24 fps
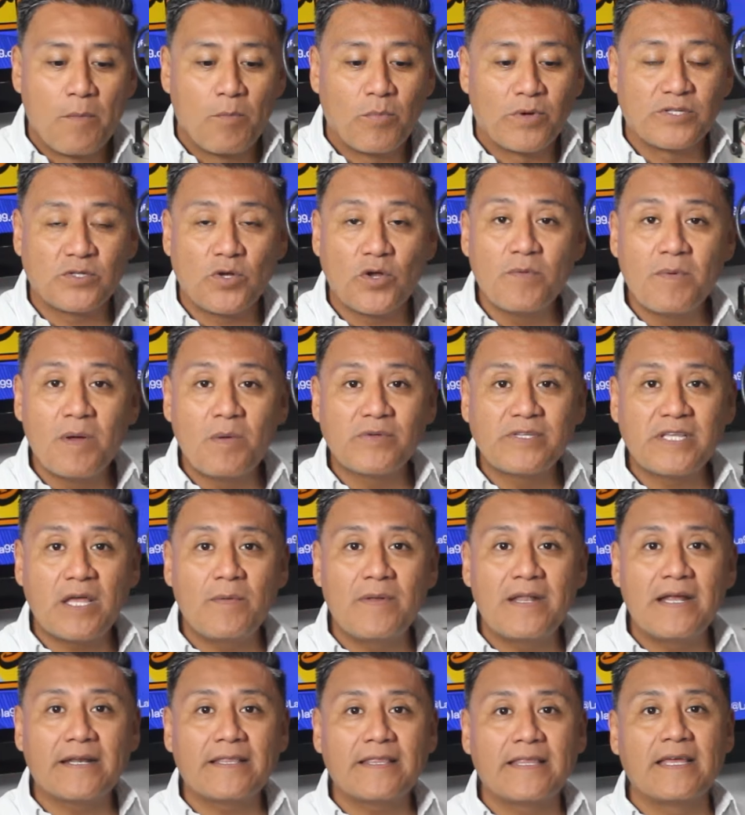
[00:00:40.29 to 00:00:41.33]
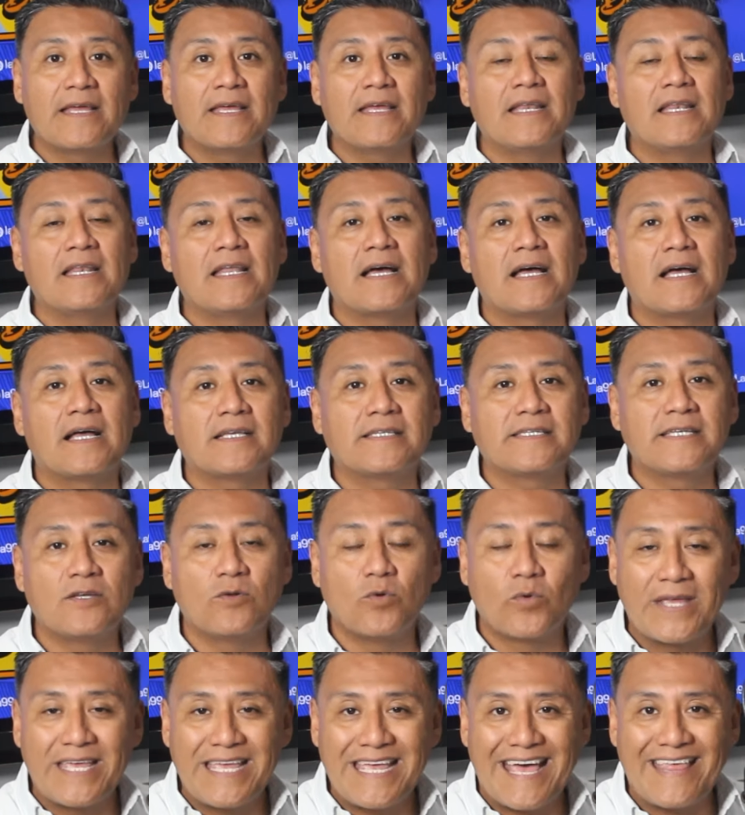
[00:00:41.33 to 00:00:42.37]
Pues hoy vamos a hablar de la
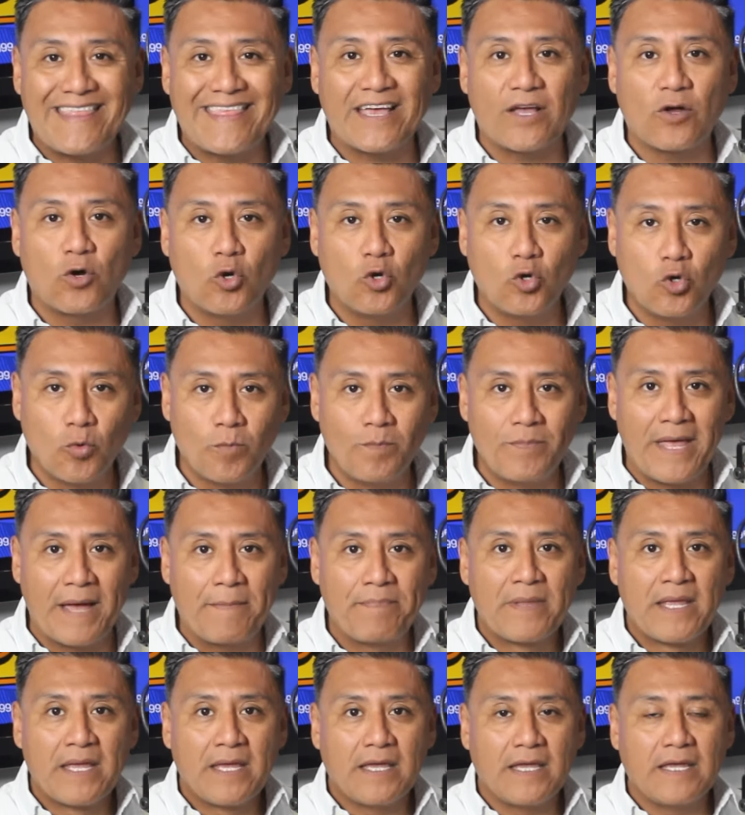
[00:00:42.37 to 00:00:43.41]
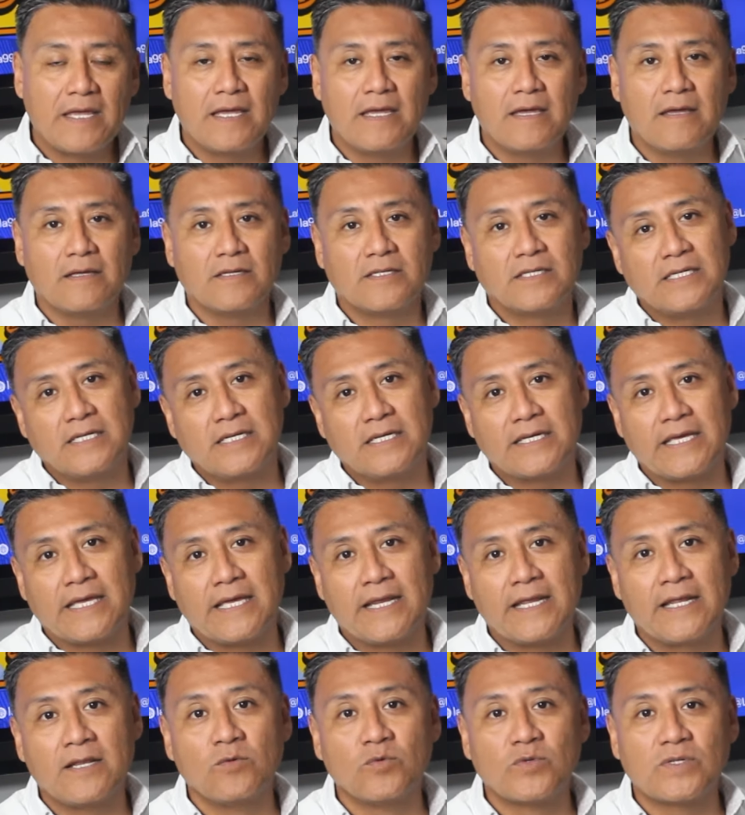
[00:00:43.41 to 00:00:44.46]
cirugía de columna y si
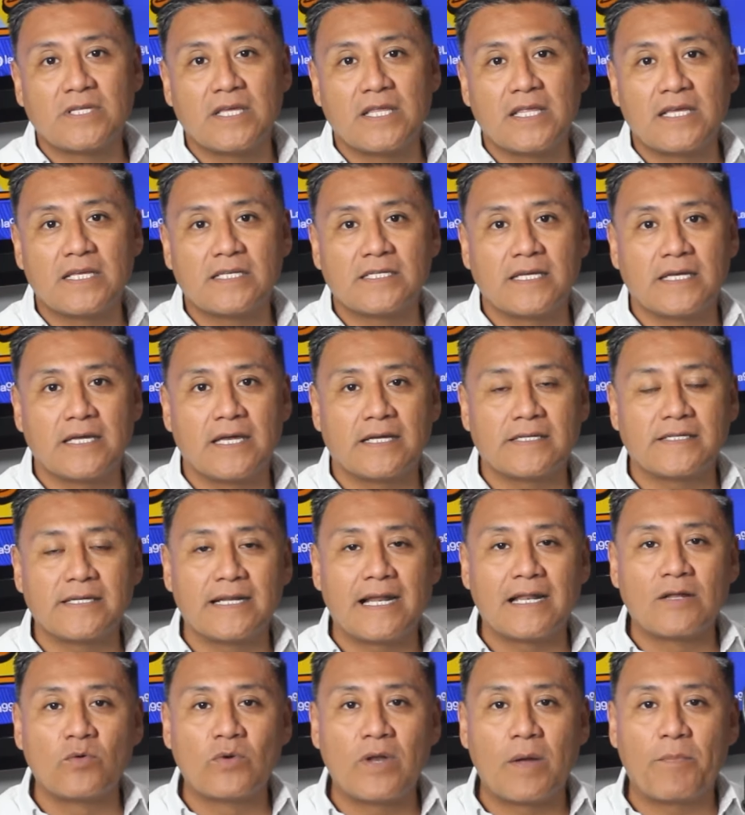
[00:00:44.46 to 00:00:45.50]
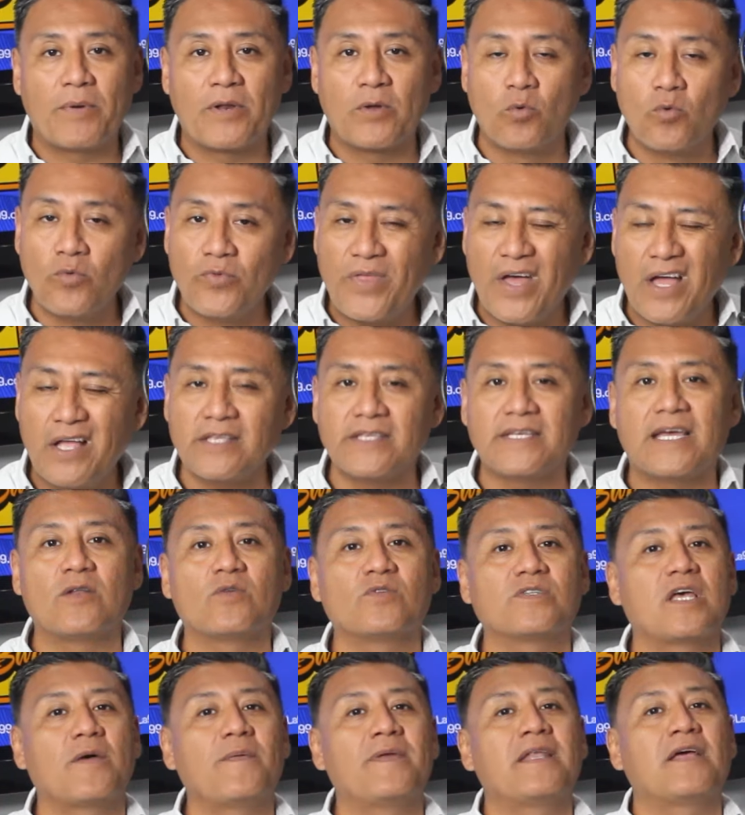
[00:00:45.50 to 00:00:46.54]
quieren ustedes eh, hacer alguna pregunta, ya
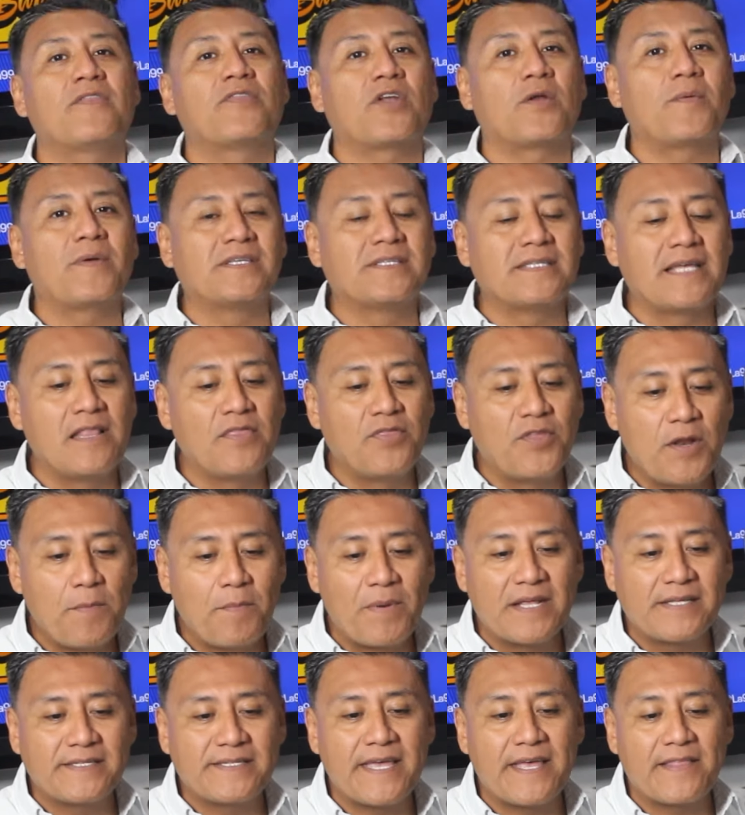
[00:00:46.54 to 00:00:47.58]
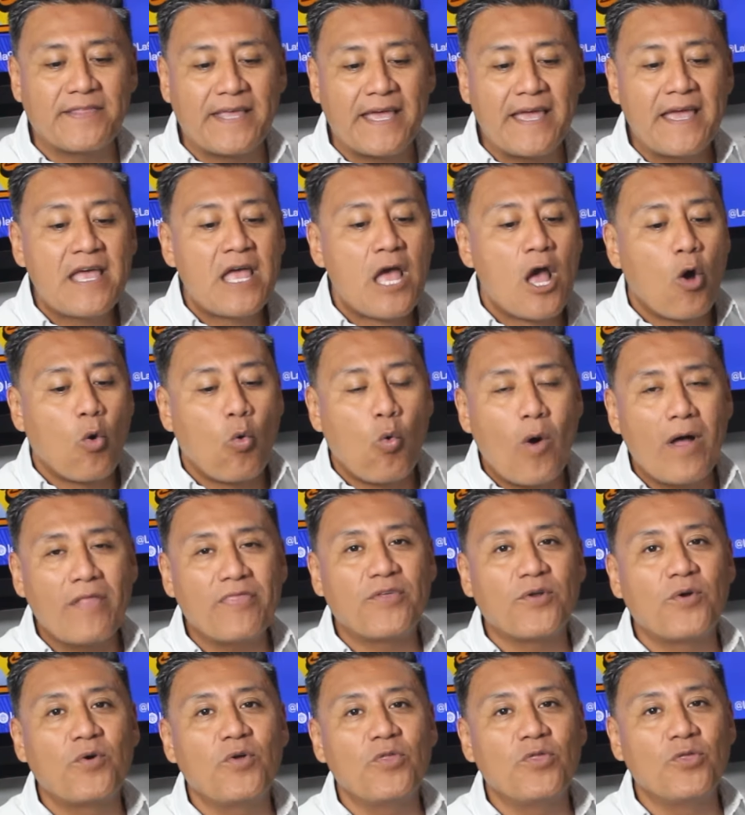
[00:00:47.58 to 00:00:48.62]
lo saben a través del
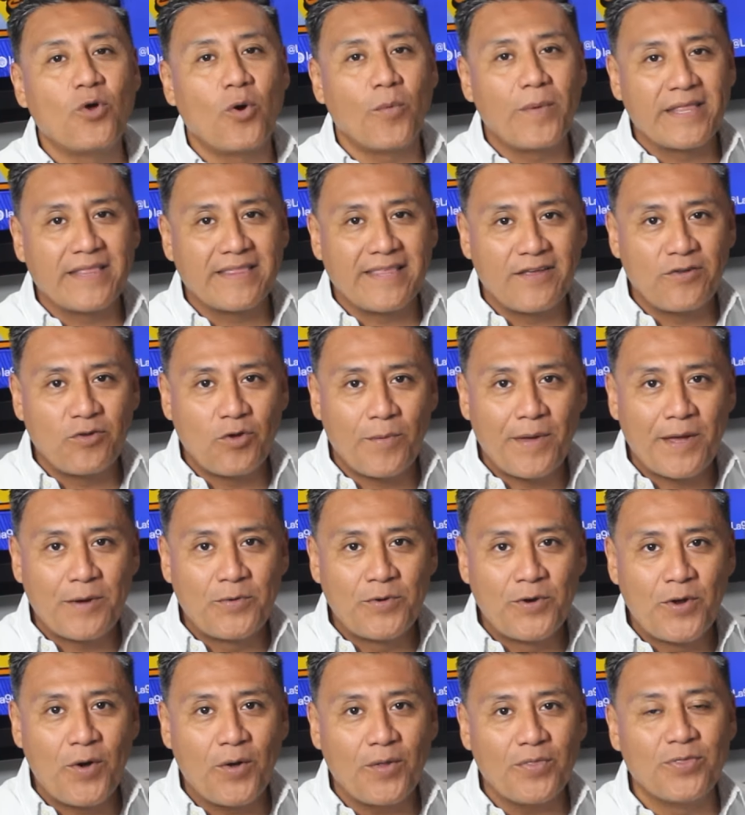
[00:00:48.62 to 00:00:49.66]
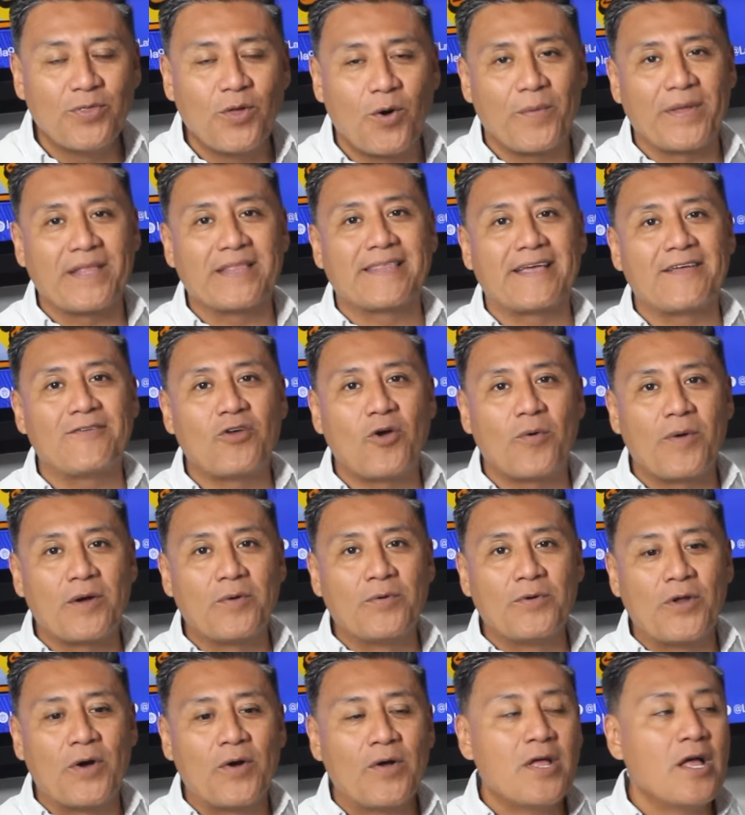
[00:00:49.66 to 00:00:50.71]

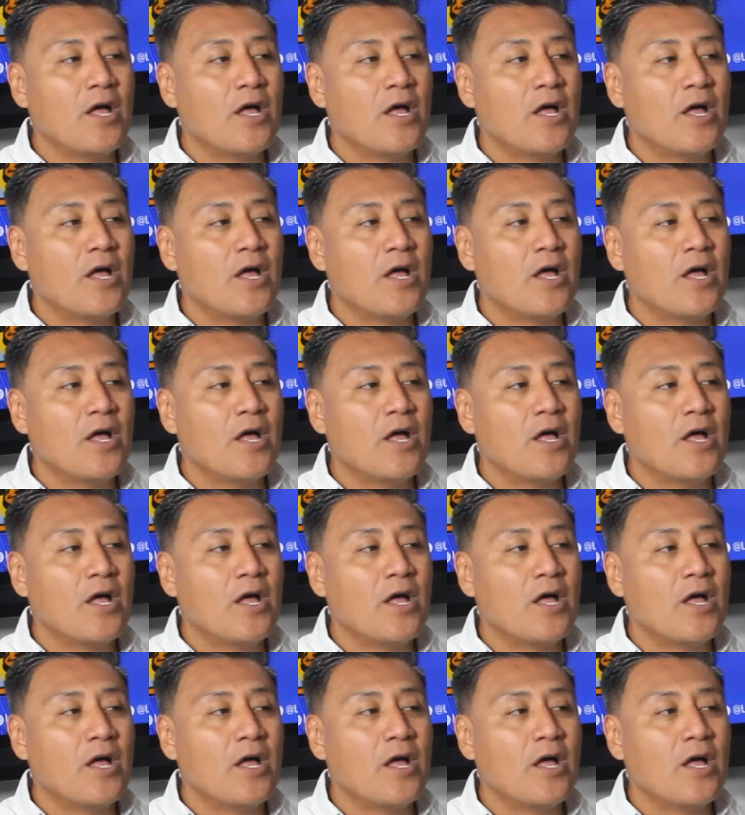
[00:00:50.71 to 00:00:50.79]
777-4991-991.